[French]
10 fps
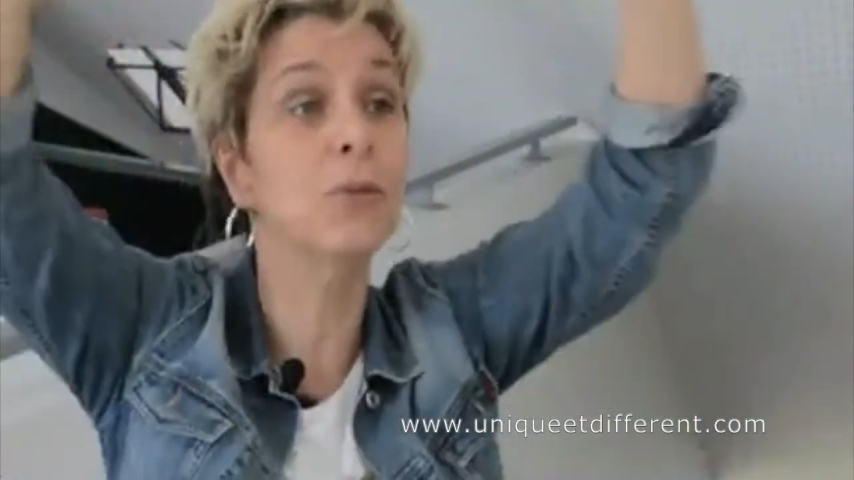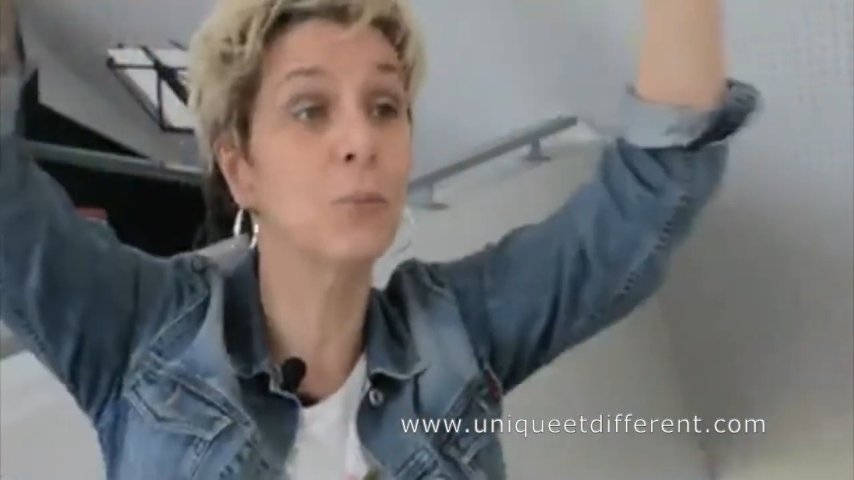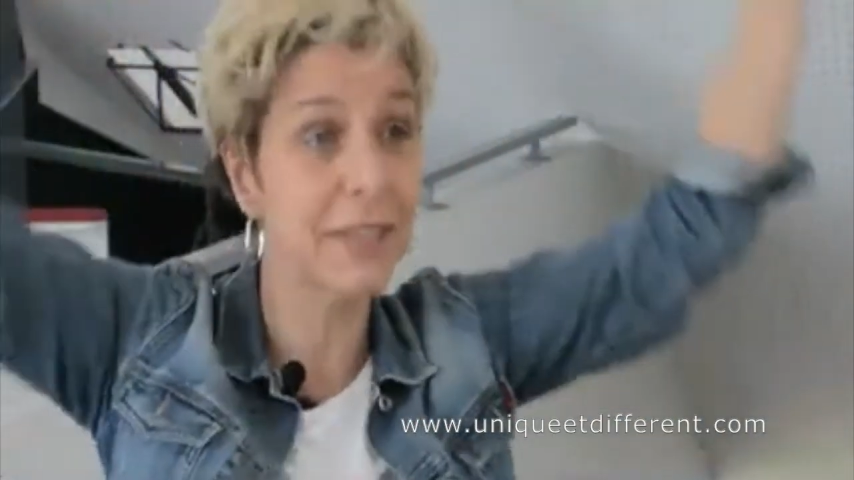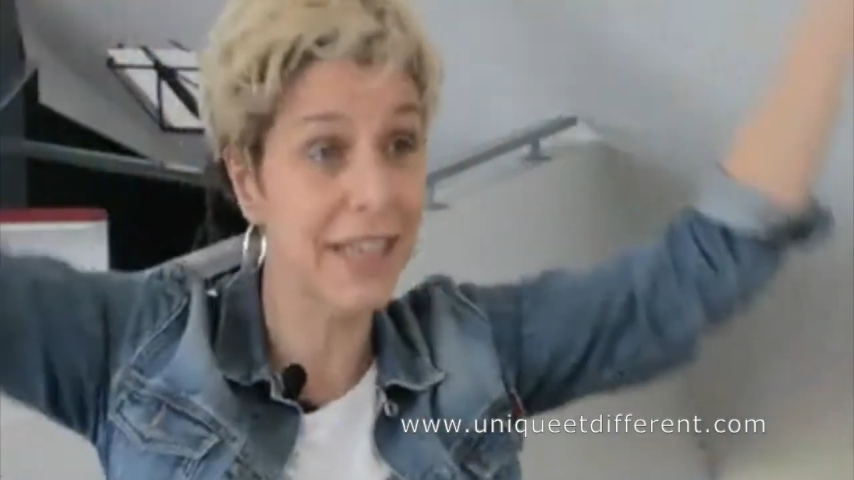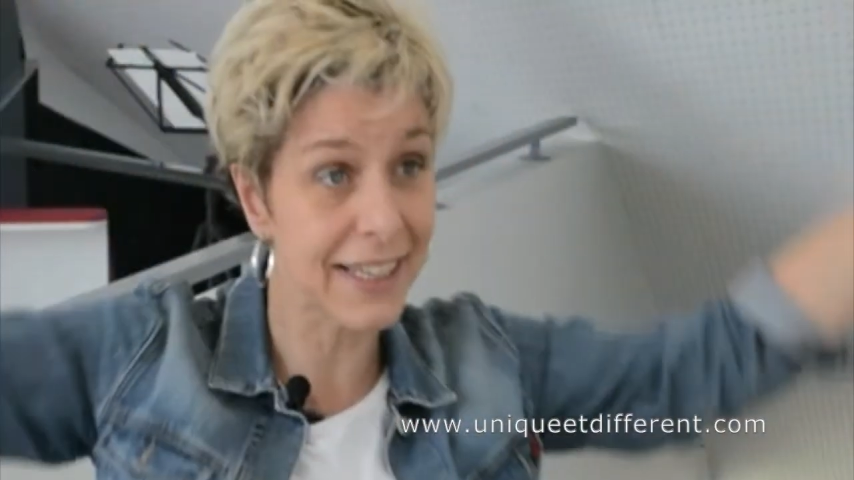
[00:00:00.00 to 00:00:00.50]
de
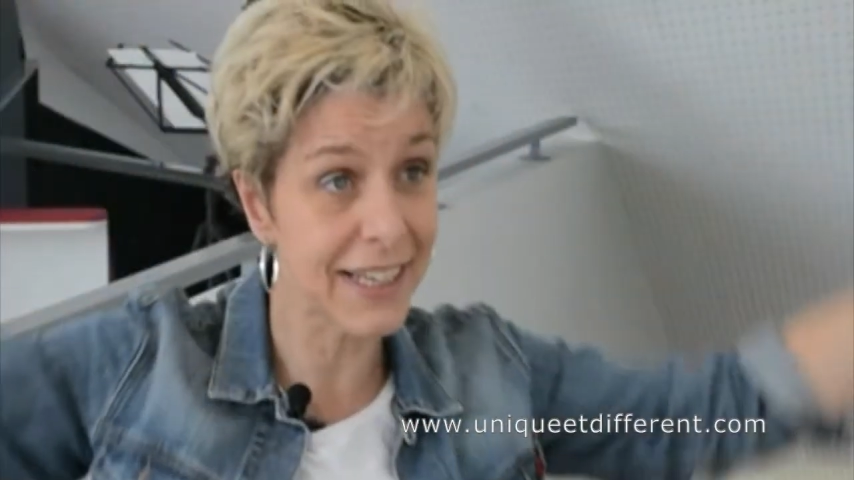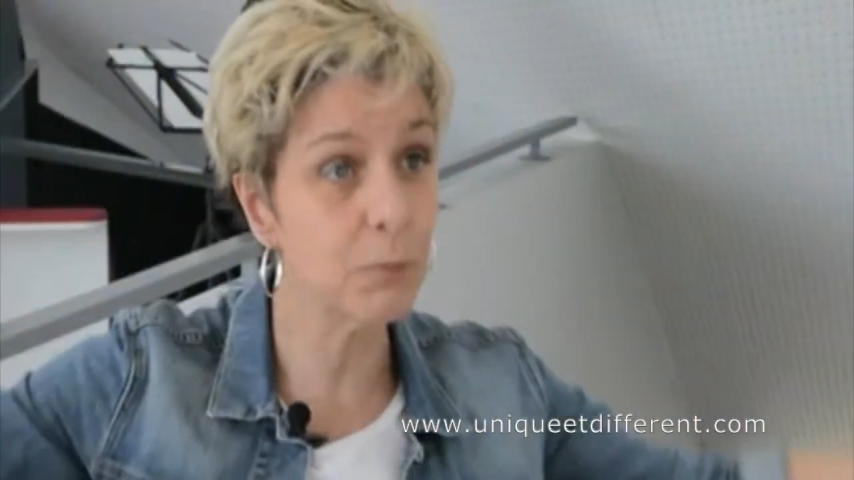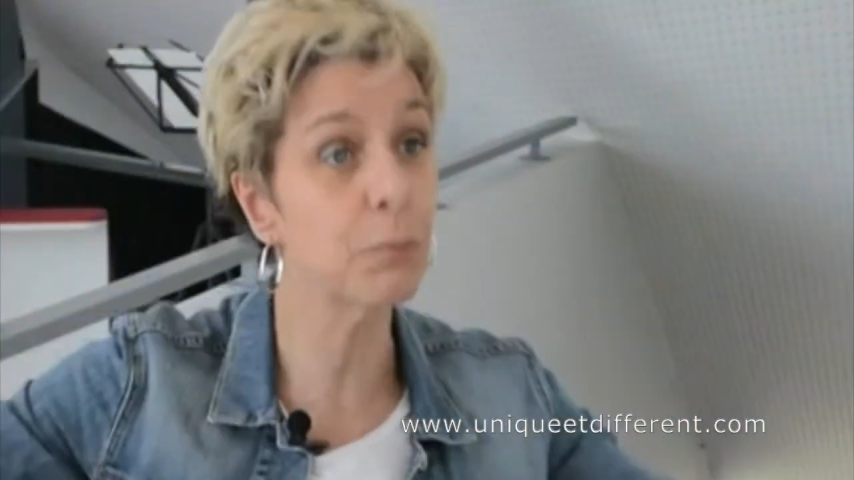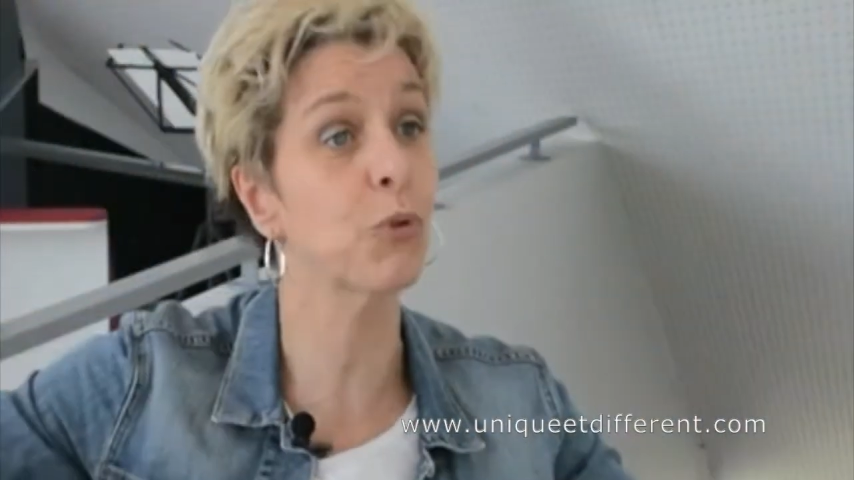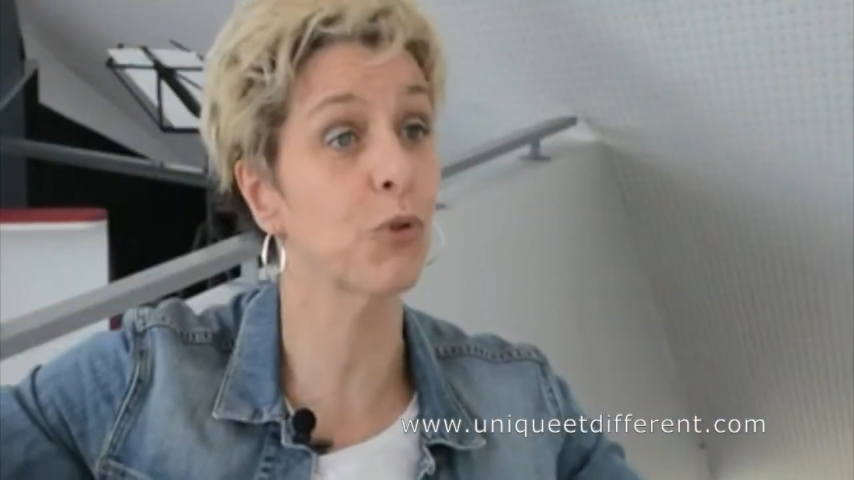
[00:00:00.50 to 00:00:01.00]
bien-être
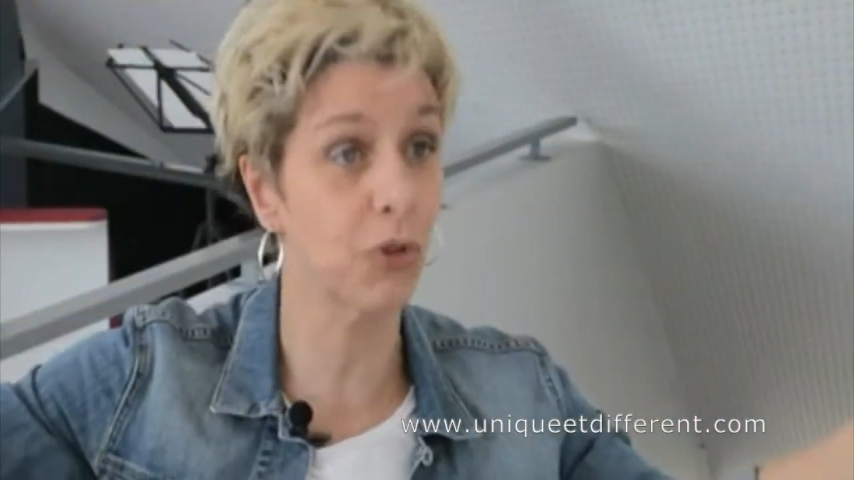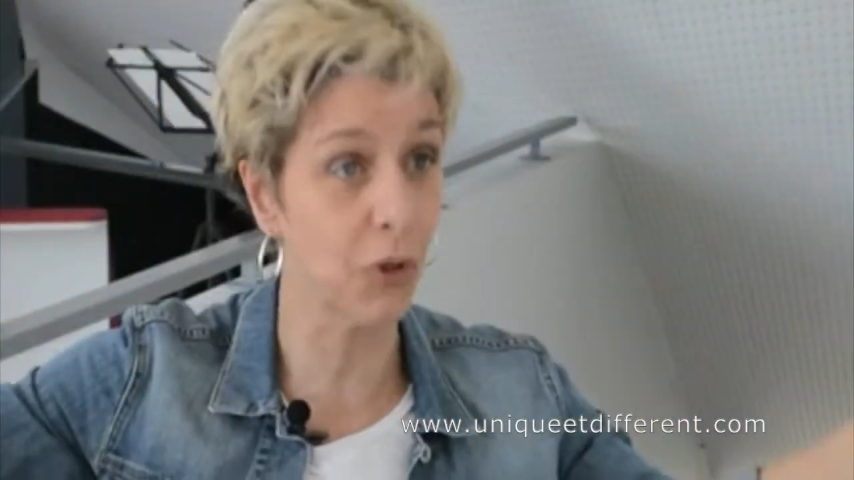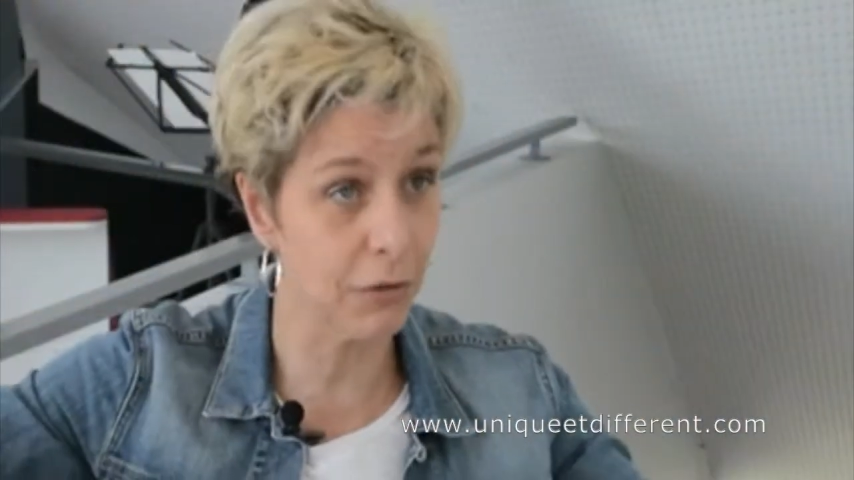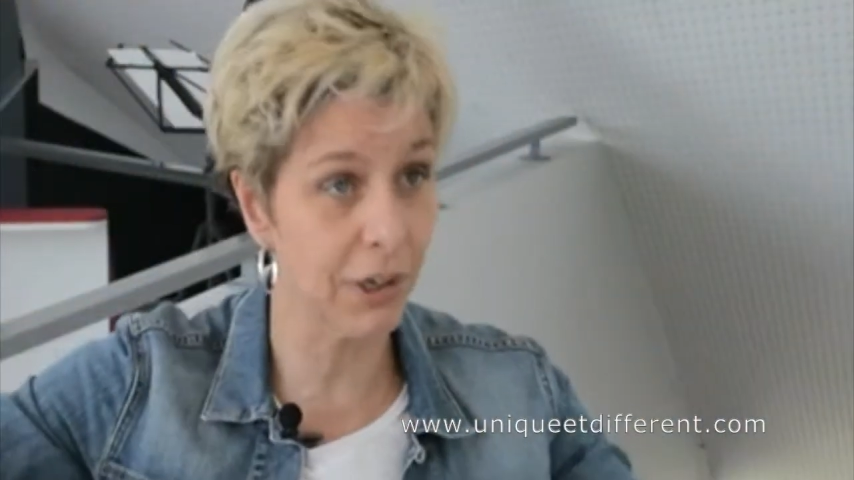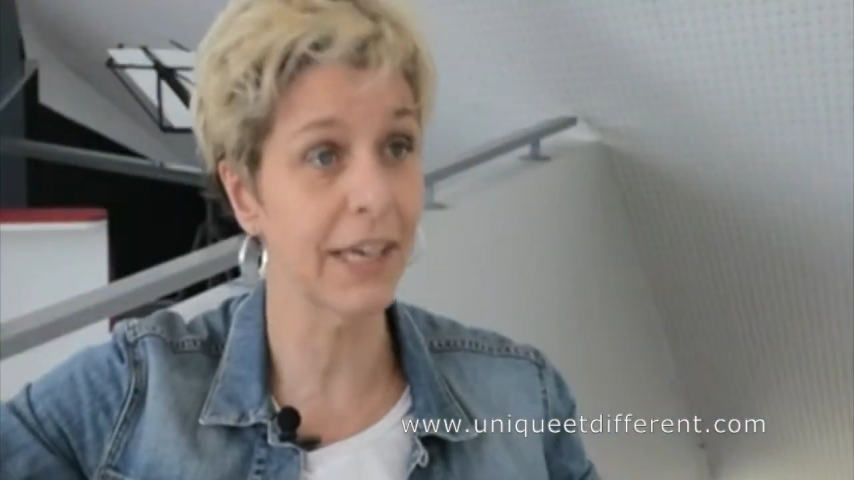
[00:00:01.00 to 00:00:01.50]
pour
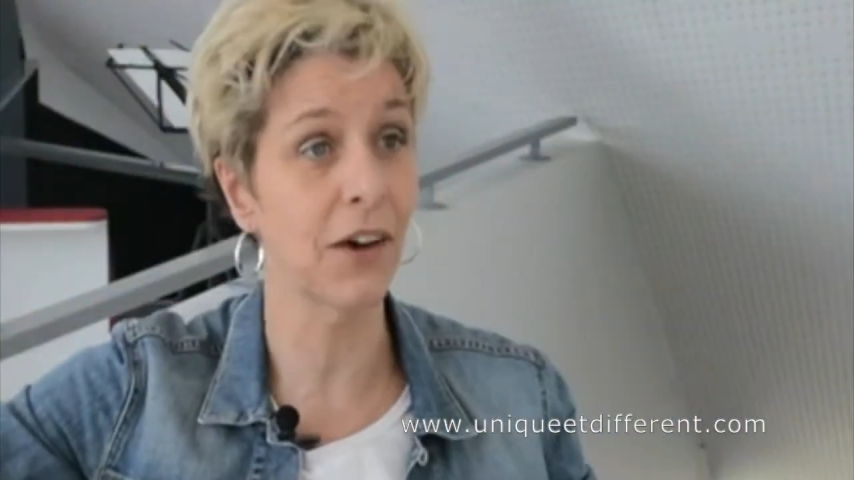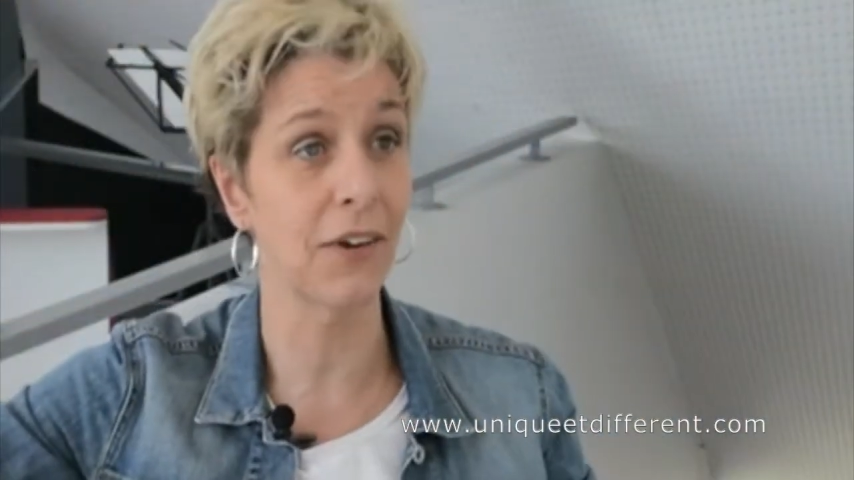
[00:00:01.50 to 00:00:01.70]
s'envoyer en